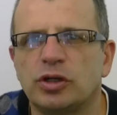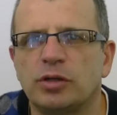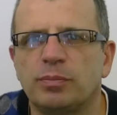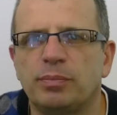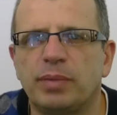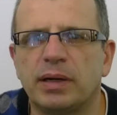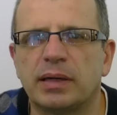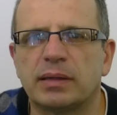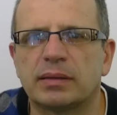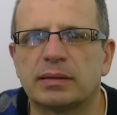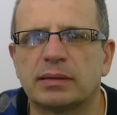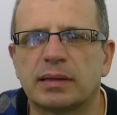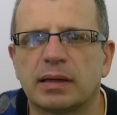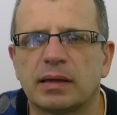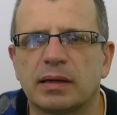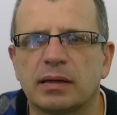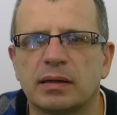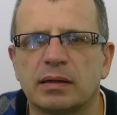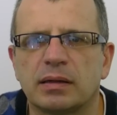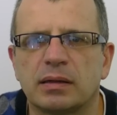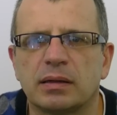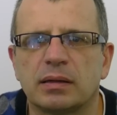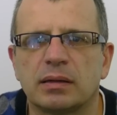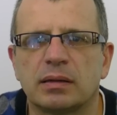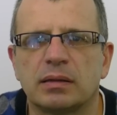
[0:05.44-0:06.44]

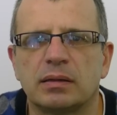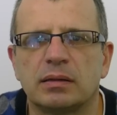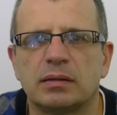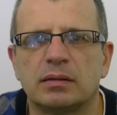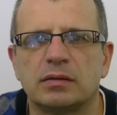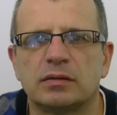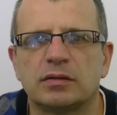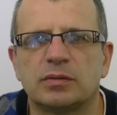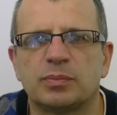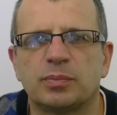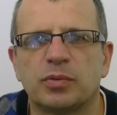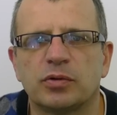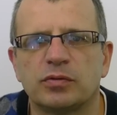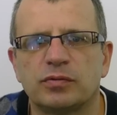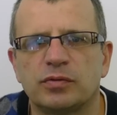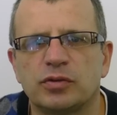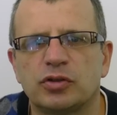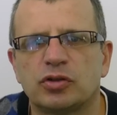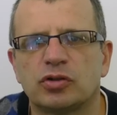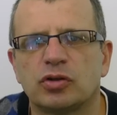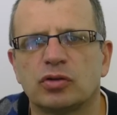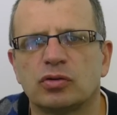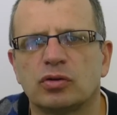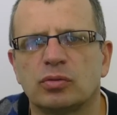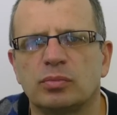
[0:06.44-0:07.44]
Gilberta y, z
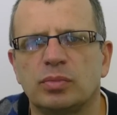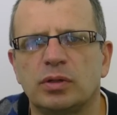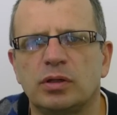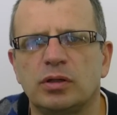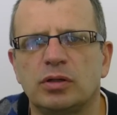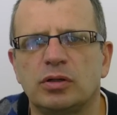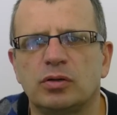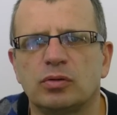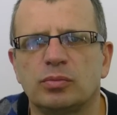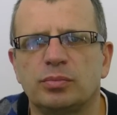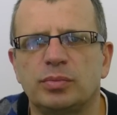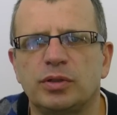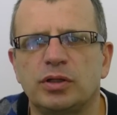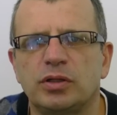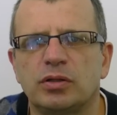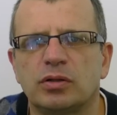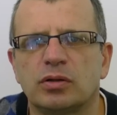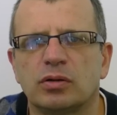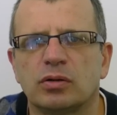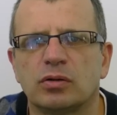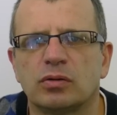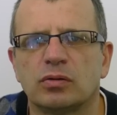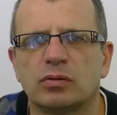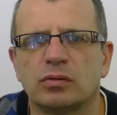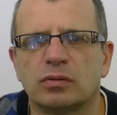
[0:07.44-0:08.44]
podwyższoną
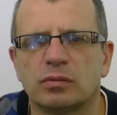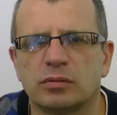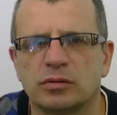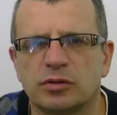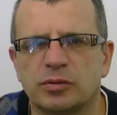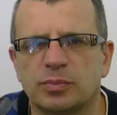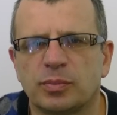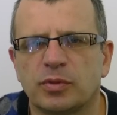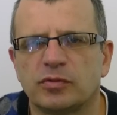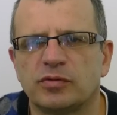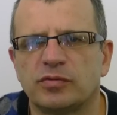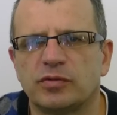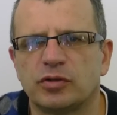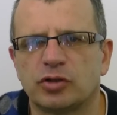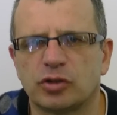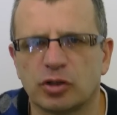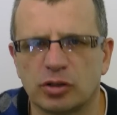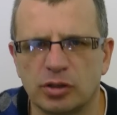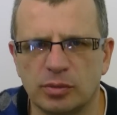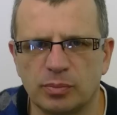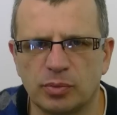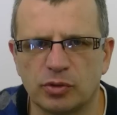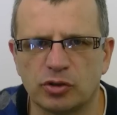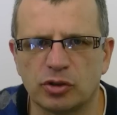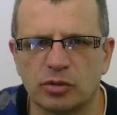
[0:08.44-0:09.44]
bilirubiną, z
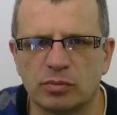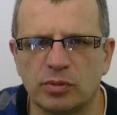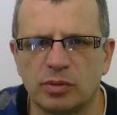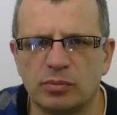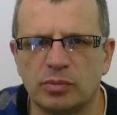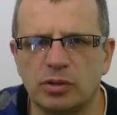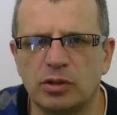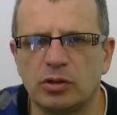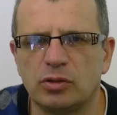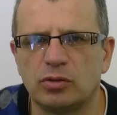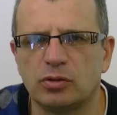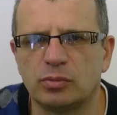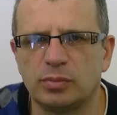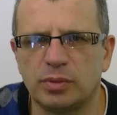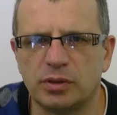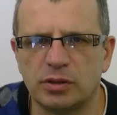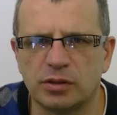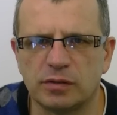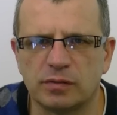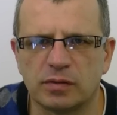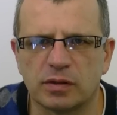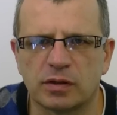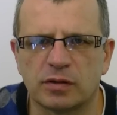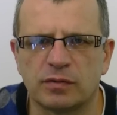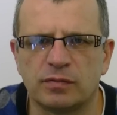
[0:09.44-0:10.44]
podwyższonym poziomem
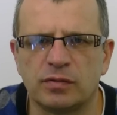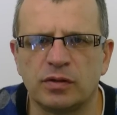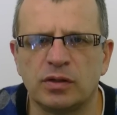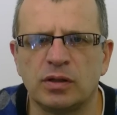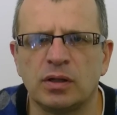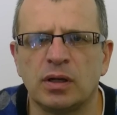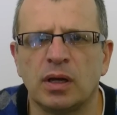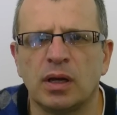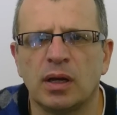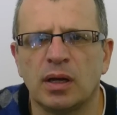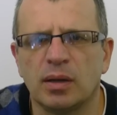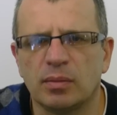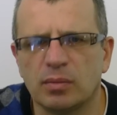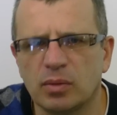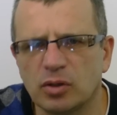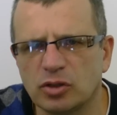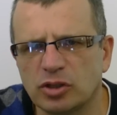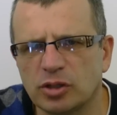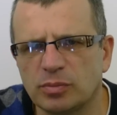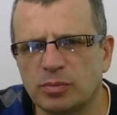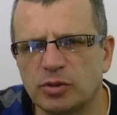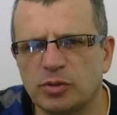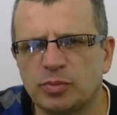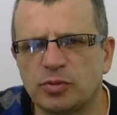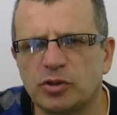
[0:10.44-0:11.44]
bilirubiny we krwi
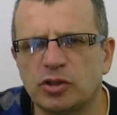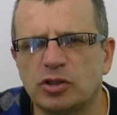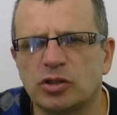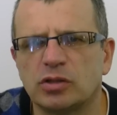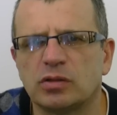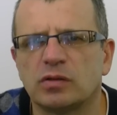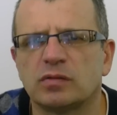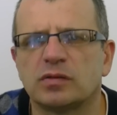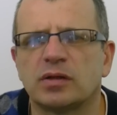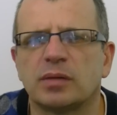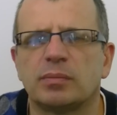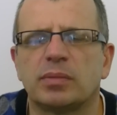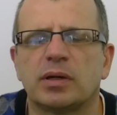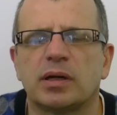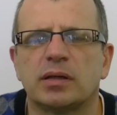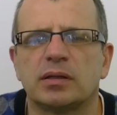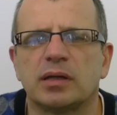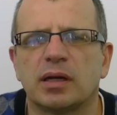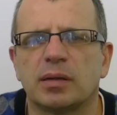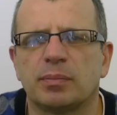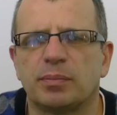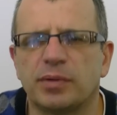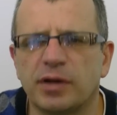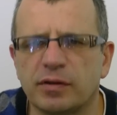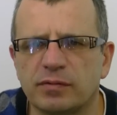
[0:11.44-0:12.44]
może być przyczyną
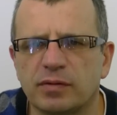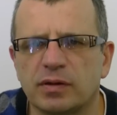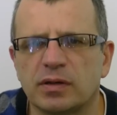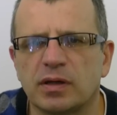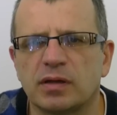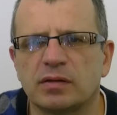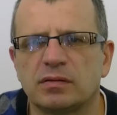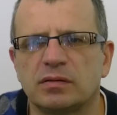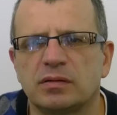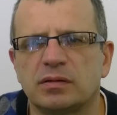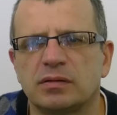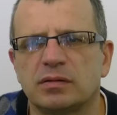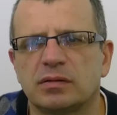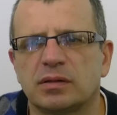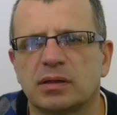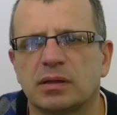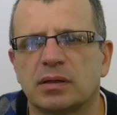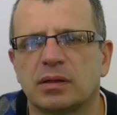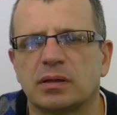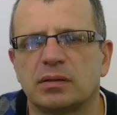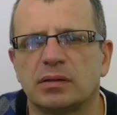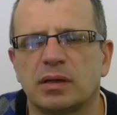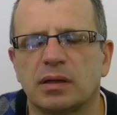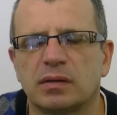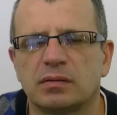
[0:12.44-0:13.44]
zabrania prawa jazdy
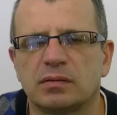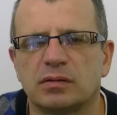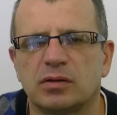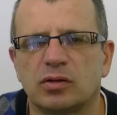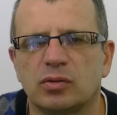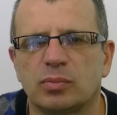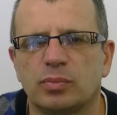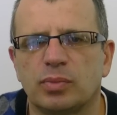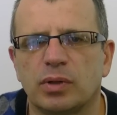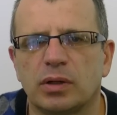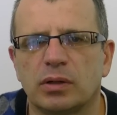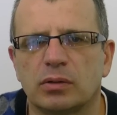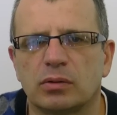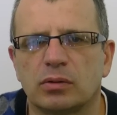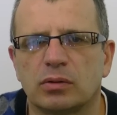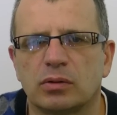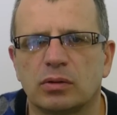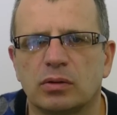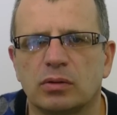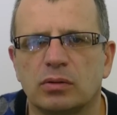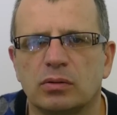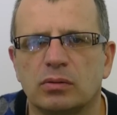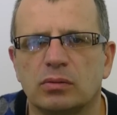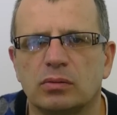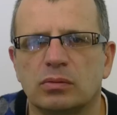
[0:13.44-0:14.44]
za jazdę po
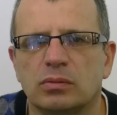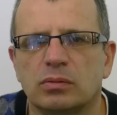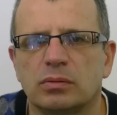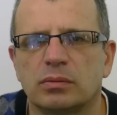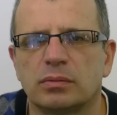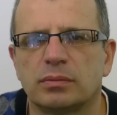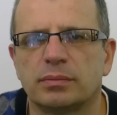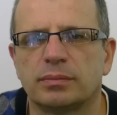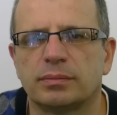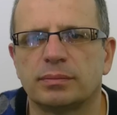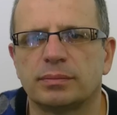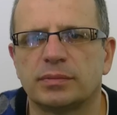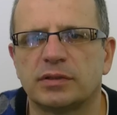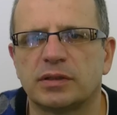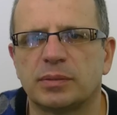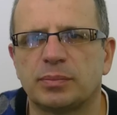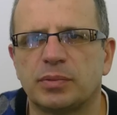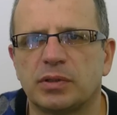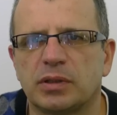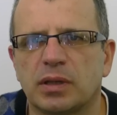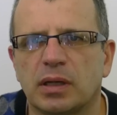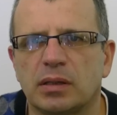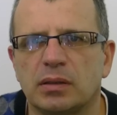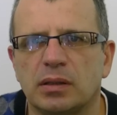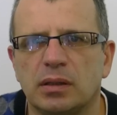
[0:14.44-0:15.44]
alkoholu.
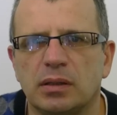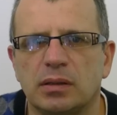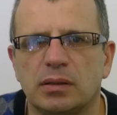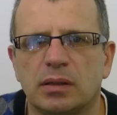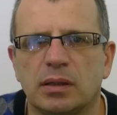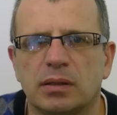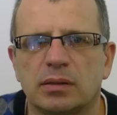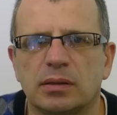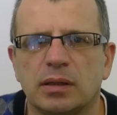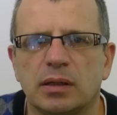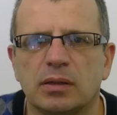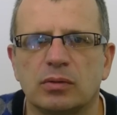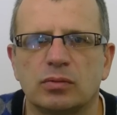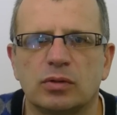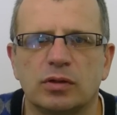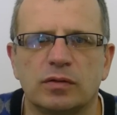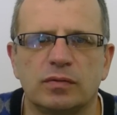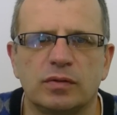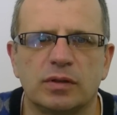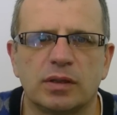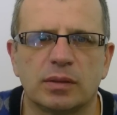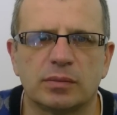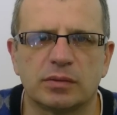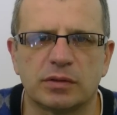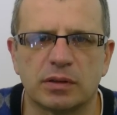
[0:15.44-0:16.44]
Zapytanie internauty,
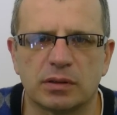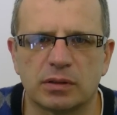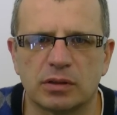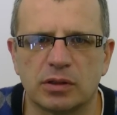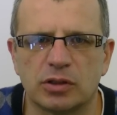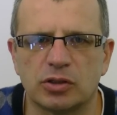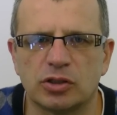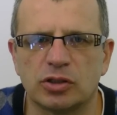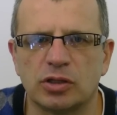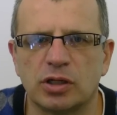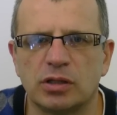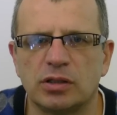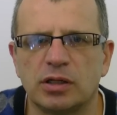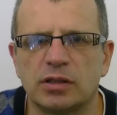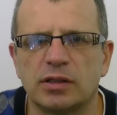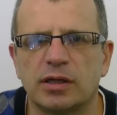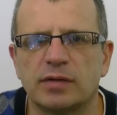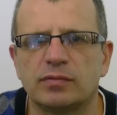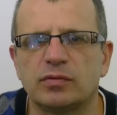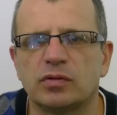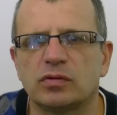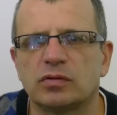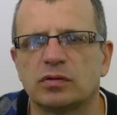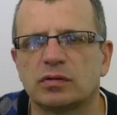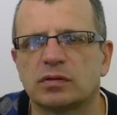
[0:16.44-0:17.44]
witam serdecznie.
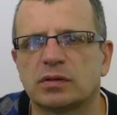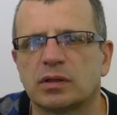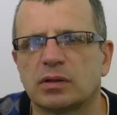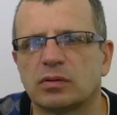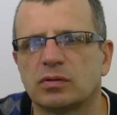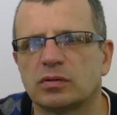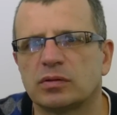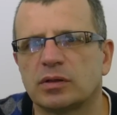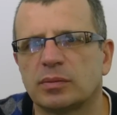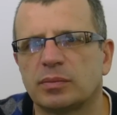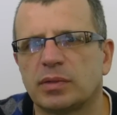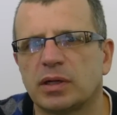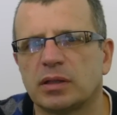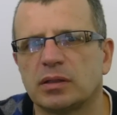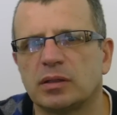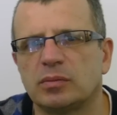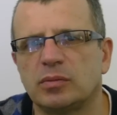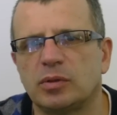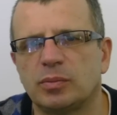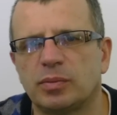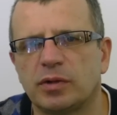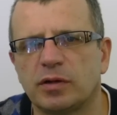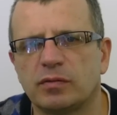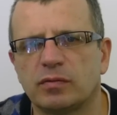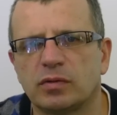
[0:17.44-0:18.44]
Niedawno zostało zabrane
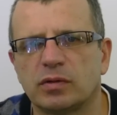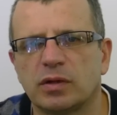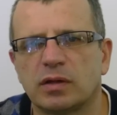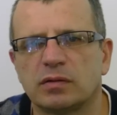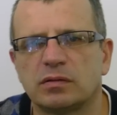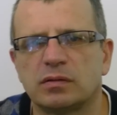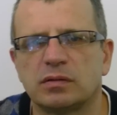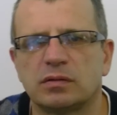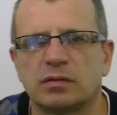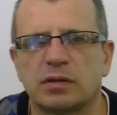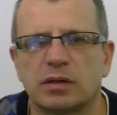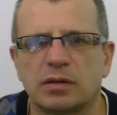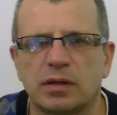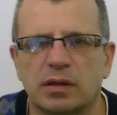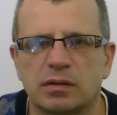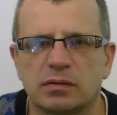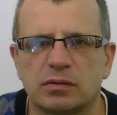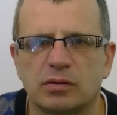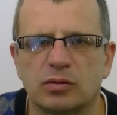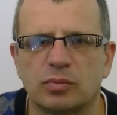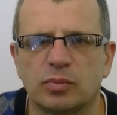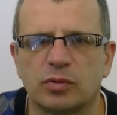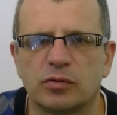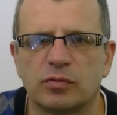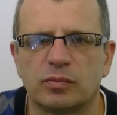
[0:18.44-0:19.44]
mi prawo jazdy za
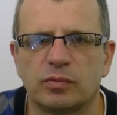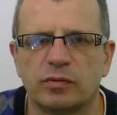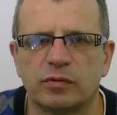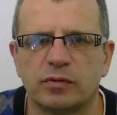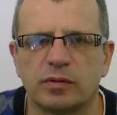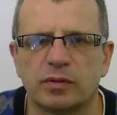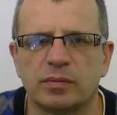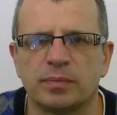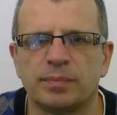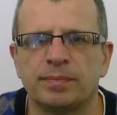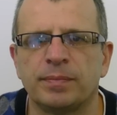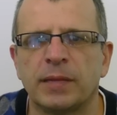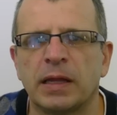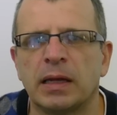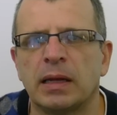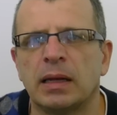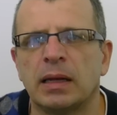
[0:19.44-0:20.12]
jazdę pod wpływem